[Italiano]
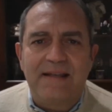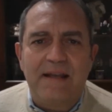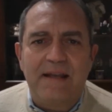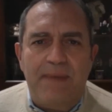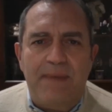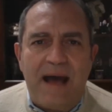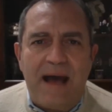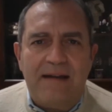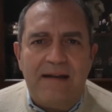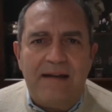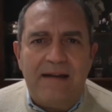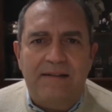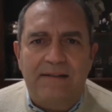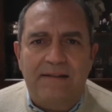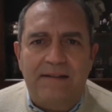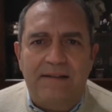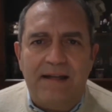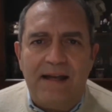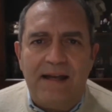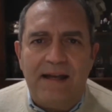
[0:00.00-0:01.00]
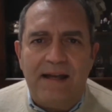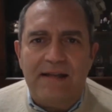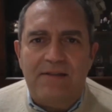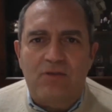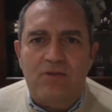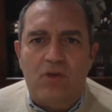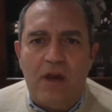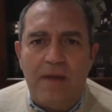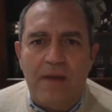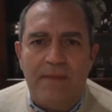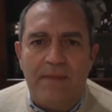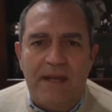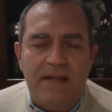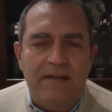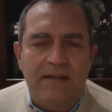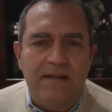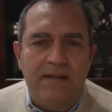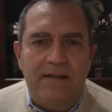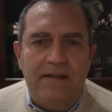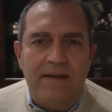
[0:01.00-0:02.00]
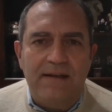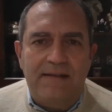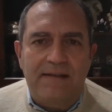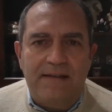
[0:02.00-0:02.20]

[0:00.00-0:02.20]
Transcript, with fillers: riparte solamente